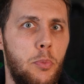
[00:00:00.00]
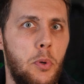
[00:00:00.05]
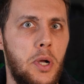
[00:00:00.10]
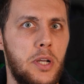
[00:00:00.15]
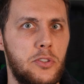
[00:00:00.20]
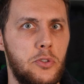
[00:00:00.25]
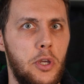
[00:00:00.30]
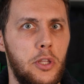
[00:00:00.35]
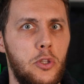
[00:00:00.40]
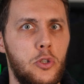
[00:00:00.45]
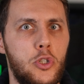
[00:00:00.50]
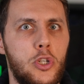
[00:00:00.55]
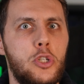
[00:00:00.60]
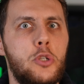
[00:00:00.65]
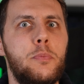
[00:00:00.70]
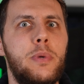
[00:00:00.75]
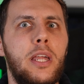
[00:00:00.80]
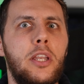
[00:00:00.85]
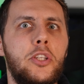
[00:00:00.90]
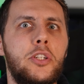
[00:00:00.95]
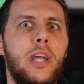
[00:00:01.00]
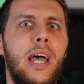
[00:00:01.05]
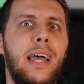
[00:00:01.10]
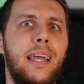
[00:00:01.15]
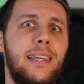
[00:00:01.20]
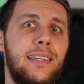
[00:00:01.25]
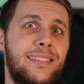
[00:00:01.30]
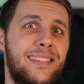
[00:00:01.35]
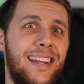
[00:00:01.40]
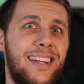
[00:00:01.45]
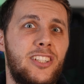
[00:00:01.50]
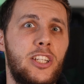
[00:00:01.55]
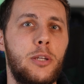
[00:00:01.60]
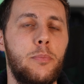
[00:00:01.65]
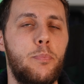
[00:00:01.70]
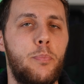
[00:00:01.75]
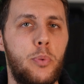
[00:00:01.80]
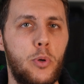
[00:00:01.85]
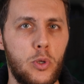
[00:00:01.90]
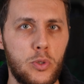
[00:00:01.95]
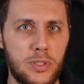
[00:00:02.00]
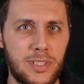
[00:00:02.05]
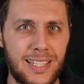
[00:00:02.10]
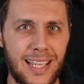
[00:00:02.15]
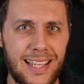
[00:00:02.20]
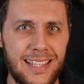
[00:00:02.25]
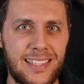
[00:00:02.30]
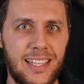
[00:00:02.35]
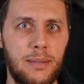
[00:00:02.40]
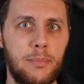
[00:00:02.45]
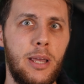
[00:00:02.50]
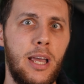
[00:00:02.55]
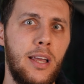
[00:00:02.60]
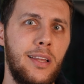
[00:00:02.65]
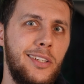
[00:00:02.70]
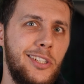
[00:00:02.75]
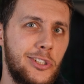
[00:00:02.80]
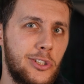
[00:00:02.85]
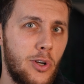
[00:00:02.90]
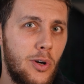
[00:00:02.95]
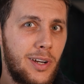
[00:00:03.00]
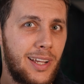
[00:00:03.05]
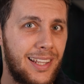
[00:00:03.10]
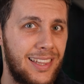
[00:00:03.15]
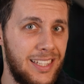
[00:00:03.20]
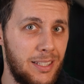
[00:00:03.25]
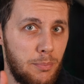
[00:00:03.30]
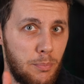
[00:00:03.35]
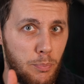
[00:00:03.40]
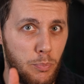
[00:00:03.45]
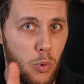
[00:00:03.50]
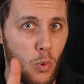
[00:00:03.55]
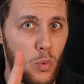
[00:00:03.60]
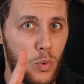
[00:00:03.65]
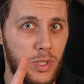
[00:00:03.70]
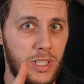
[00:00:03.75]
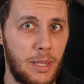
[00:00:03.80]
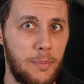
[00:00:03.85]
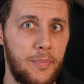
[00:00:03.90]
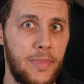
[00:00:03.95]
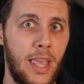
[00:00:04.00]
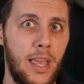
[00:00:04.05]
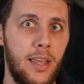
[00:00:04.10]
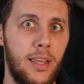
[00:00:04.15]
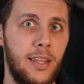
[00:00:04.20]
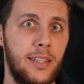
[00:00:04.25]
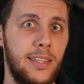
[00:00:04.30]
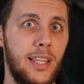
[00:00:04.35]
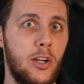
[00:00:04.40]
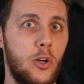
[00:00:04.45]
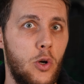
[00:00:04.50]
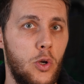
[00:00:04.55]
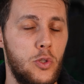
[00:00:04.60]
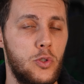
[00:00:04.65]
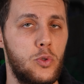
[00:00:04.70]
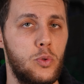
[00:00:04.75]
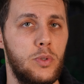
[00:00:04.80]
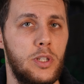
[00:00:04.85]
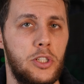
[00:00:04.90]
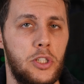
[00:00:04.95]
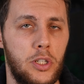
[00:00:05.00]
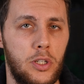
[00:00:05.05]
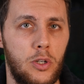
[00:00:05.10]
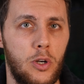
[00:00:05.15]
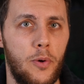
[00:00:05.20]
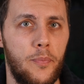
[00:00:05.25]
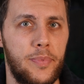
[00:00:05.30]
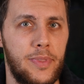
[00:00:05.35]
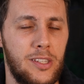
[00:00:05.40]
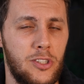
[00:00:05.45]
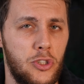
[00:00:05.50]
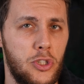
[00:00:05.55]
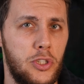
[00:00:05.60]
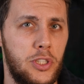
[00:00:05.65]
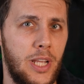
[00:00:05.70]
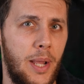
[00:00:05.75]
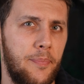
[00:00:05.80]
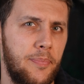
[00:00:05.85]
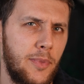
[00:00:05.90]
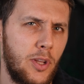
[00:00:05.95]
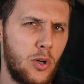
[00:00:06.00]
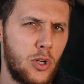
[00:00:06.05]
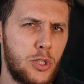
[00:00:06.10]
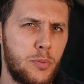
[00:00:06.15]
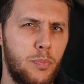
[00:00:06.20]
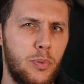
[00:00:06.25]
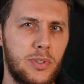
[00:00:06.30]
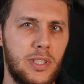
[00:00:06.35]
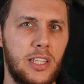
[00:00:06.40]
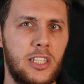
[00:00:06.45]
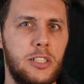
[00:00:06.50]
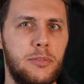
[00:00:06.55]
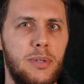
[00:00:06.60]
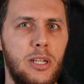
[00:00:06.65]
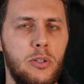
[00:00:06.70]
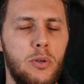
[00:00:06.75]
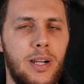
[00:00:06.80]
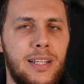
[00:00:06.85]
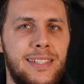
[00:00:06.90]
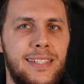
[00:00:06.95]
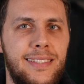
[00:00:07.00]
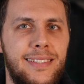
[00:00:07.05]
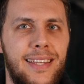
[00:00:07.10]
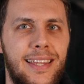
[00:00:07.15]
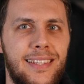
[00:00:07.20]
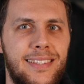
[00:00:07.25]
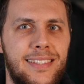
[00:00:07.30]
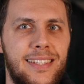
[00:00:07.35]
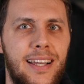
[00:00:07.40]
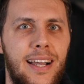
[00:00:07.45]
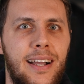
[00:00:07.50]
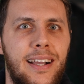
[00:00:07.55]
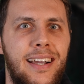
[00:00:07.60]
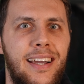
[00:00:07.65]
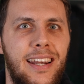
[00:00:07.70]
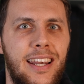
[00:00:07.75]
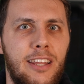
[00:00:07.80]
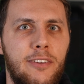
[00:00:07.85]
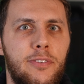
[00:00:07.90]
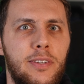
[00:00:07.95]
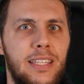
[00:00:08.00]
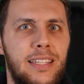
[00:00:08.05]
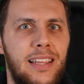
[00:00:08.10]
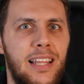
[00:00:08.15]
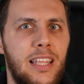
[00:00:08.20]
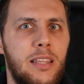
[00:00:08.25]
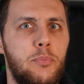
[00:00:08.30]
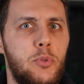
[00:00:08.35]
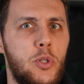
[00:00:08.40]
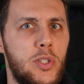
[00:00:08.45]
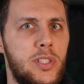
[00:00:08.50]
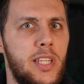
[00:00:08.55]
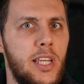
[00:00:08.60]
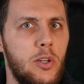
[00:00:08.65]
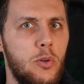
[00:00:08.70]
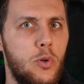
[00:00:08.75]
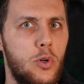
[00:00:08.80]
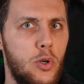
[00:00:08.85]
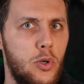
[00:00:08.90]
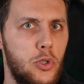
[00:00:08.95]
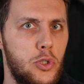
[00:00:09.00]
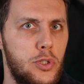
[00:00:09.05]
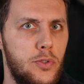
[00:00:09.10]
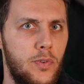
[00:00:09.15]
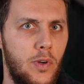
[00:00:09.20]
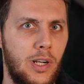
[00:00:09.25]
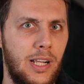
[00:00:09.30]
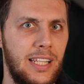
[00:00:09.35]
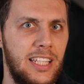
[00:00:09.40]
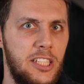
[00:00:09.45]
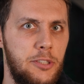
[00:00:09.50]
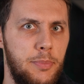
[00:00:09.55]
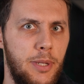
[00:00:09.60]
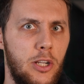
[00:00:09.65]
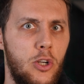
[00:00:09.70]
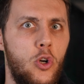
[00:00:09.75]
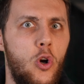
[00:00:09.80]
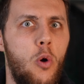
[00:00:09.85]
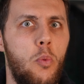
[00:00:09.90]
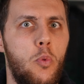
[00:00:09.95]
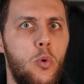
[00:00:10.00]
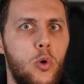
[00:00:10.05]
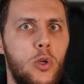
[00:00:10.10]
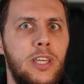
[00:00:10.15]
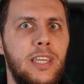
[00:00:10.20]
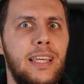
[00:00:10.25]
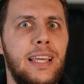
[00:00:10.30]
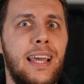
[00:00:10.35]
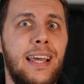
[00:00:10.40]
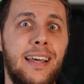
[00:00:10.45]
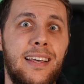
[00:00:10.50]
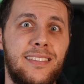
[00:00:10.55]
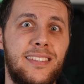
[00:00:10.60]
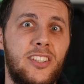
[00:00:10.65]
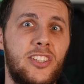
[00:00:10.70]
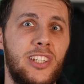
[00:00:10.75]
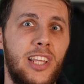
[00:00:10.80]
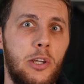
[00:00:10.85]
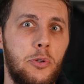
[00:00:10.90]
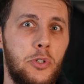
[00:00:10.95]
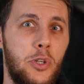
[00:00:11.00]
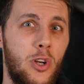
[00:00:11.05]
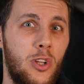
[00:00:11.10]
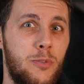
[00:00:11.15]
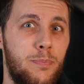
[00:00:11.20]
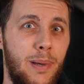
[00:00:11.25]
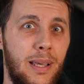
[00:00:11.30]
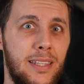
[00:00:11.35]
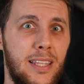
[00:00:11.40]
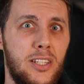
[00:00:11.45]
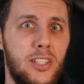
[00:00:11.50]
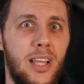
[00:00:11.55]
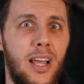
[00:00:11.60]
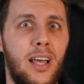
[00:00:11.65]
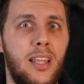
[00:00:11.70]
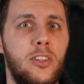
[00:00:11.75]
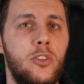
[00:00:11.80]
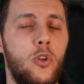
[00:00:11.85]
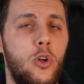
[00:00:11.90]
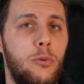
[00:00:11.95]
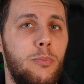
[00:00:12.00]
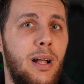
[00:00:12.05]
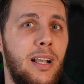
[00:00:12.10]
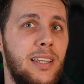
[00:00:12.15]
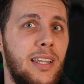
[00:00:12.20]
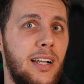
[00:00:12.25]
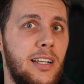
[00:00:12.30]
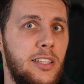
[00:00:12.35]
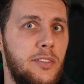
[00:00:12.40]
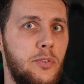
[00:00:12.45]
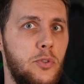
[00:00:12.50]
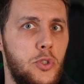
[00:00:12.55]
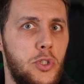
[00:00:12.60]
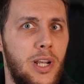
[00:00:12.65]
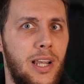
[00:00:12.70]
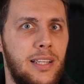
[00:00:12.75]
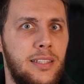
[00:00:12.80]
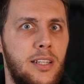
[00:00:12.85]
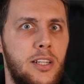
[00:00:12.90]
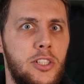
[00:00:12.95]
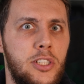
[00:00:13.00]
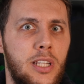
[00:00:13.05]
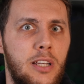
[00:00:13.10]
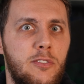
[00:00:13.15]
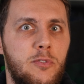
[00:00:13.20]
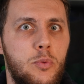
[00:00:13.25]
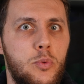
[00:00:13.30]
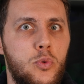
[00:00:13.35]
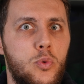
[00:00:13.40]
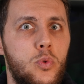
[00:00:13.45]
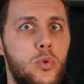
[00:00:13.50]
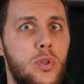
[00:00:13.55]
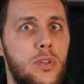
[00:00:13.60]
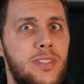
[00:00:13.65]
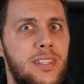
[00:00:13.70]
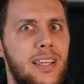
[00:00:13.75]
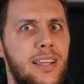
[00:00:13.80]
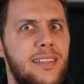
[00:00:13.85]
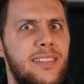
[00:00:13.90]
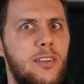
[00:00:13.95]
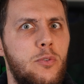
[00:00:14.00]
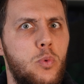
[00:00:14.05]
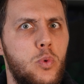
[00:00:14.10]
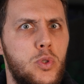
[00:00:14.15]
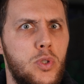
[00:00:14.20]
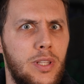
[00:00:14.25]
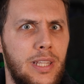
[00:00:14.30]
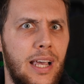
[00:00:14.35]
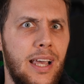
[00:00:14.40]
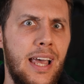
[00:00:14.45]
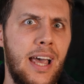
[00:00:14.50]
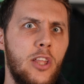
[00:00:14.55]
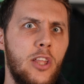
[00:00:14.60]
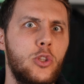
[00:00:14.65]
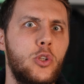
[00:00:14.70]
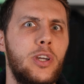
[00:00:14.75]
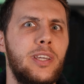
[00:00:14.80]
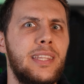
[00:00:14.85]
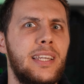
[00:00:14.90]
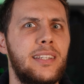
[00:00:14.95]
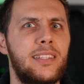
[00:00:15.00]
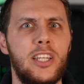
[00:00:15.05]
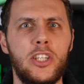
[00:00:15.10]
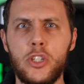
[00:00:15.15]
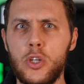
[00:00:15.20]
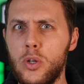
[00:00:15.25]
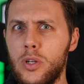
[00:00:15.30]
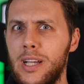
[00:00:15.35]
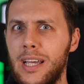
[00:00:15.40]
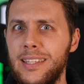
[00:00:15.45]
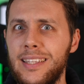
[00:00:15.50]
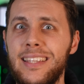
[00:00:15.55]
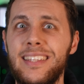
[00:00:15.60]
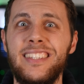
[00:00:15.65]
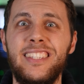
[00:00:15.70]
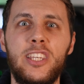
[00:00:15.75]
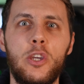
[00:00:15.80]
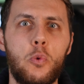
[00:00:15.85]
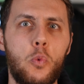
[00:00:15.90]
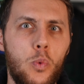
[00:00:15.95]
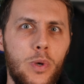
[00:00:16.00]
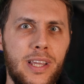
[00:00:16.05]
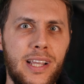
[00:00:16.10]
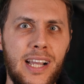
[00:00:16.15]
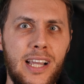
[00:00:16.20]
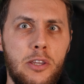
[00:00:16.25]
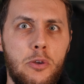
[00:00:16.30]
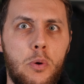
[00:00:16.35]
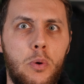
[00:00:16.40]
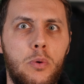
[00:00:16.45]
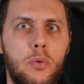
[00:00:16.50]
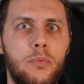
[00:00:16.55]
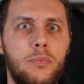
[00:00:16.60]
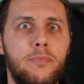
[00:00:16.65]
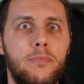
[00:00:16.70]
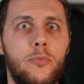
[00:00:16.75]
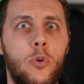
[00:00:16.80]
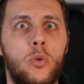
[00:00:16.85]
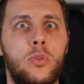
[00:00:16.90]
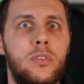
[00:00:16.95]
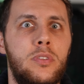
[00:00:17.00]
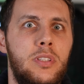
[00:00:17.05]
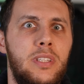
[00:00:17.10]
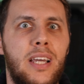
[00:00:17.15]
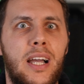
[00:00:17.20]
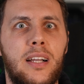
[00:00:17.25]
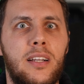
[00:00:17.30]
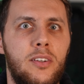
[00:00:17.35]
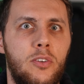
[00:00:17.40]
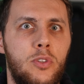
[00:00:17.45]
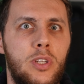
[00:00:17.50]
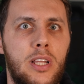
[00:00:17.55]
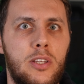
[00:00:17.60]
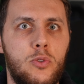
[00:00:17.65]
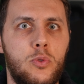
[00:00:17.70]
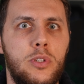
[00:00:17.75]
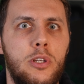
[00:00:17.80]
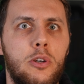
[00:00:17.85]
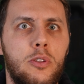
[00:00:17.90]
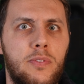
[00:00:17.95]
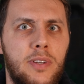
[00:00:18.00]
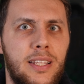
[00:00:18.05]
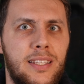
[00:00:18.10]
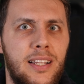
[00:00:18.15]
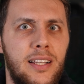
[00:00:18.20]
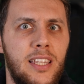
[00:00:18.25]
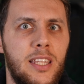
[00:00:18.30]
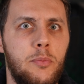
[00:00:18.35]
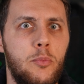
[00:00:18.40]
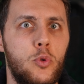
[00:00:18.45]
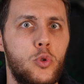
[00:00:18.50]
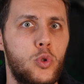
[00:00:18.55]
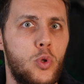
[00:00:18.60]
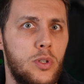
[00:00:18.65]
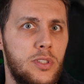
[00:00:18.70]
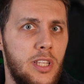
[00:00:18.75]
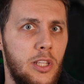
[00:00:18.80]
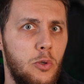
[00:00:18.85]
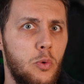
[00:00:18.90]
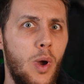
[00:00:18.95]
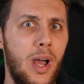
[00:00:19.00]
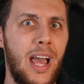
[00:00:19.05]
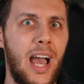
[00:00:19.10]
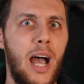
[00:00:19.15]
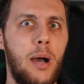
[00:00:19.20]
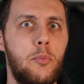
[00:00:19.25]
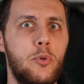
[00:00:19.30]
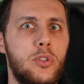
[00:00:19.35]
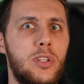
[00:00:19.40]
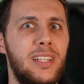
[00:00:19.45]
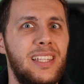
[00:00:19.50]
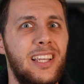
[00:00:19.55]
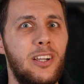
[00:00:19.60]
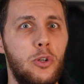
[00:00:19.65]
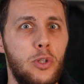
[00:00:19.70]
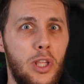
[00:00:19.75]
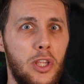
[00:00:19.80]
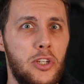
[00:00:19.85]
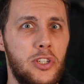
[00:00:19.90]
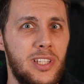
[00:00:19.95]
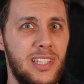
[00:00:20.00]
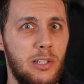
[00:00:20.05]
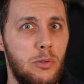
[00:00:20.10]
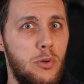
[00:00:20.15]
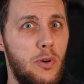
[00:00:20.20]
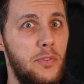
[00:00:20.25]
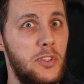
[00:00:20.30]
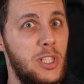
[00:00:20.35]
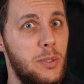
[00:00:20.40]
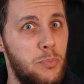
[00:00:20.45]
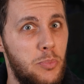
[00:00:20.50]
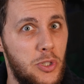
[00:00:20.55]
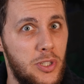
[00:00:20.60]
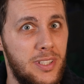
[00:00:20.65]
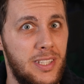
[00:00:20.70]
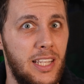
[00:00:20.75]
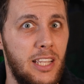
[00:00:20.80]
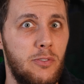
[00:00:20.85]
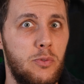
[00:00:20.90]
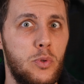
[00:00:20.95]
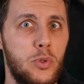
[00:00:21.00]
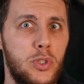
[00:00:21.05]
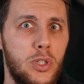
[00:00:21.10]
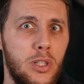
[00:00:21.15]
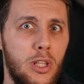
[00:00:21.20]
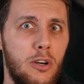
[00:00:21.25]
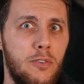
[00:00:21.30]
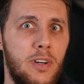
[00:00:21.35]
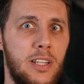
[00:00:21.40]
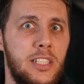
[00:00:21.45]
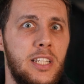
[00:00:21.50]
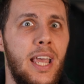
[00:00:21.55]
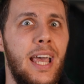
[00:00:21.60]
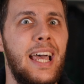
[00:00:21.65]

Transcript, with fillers: pokazuje to, że śmierć jest raczej procesem niż konkretnym punktem na końcu naszego życia. Choć po zatrzymaniu akcji serca krew i tlen przestają krążyć w organizmie, komórki zaczynają się rozpadać, a normalna aktywność elektryczna w mózgu zostaje zakłócona, to jednak nasze organy nie ulegają od tak od razu nieodwracalnemu uszkodzeniu, a mózg niekoniecznie całkowicie przestaje funkcjonować.